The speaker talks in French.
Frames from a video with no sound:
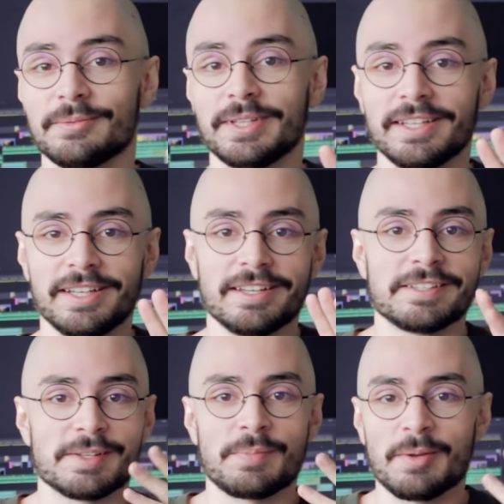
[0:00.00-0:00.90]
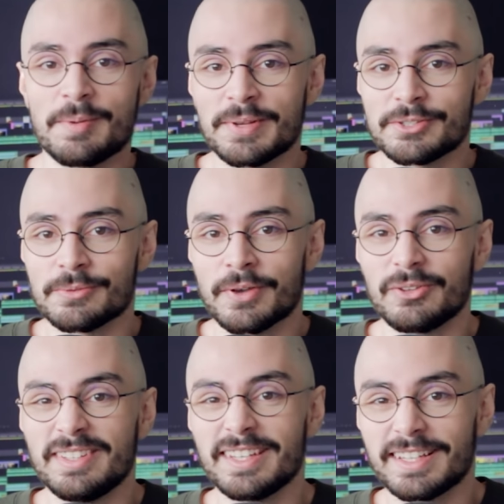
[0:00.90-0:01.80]
hein, mais ça permet pas de se faire
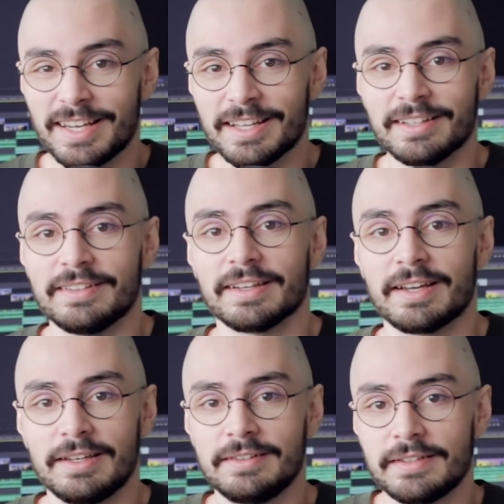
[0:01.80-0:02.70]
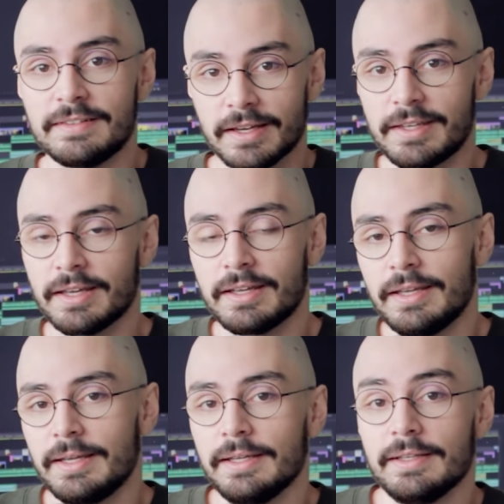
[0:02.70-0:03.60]
une idée claire des réalités derrière,
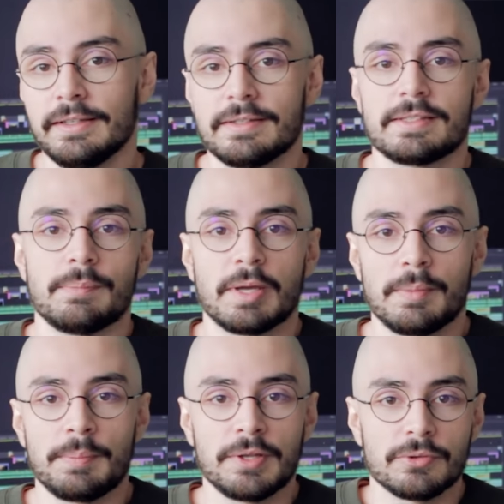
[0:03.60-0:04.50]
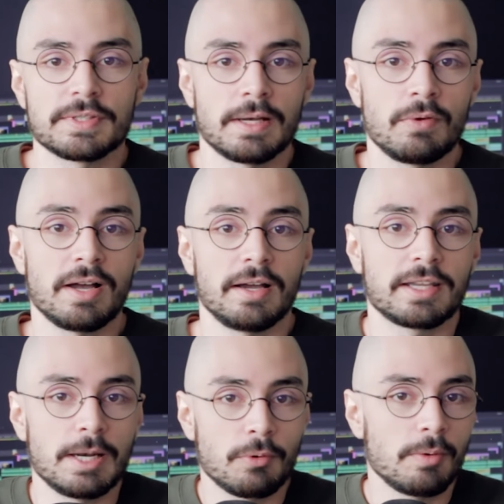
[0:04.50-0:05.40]
et ça permet pas de savoir à
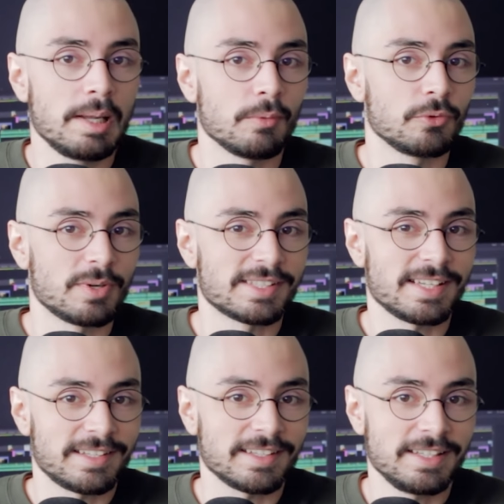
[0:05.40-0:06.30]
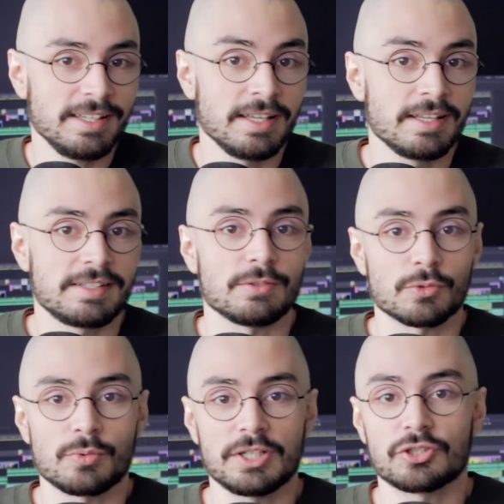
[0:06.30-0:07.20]
quel problème on doit s'attaquer si on
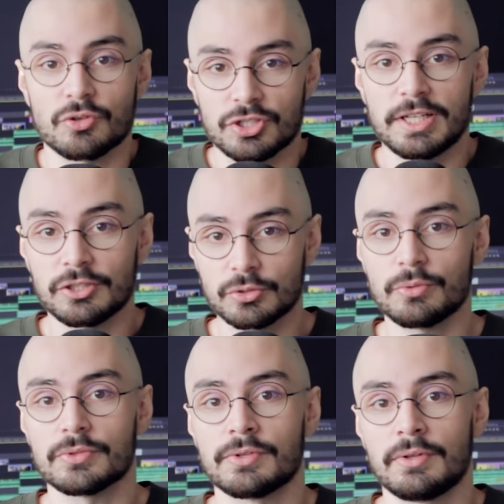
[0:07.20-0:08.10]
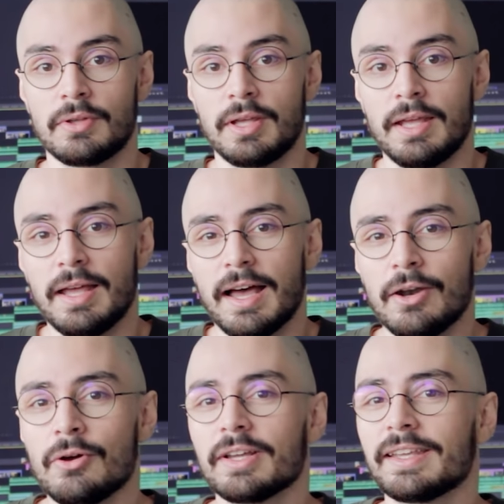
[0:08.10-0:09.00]
souhaite changer les choses.
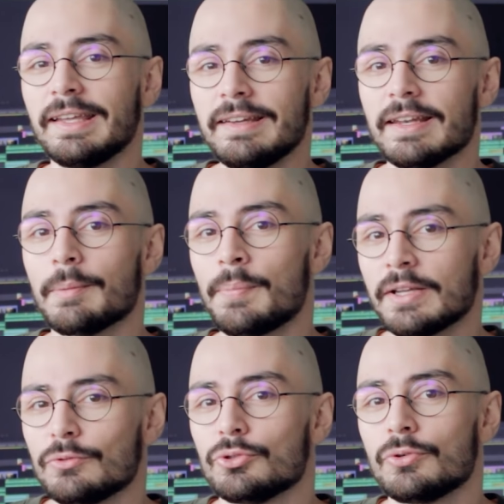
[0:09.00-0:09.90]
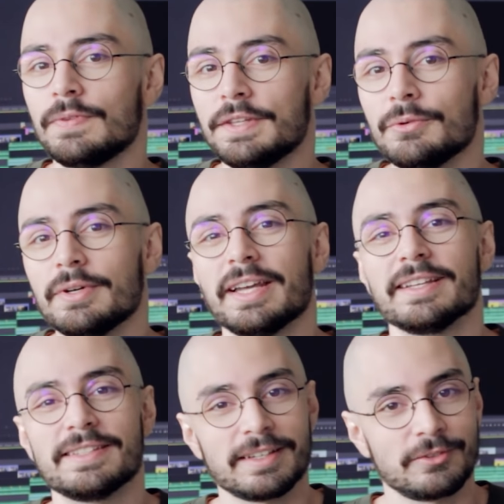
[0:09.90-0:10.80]
Alors quel est l'impact du jeu vidéo
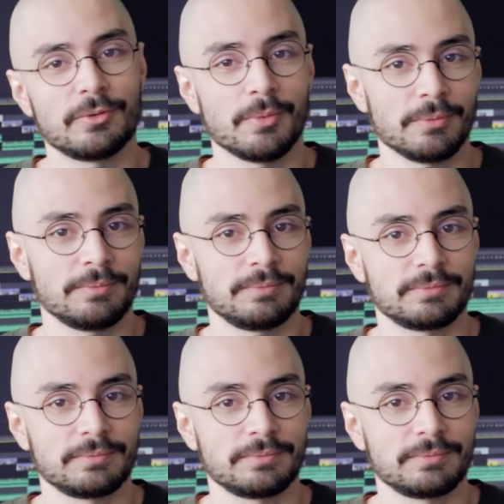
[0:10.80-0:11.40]
exactement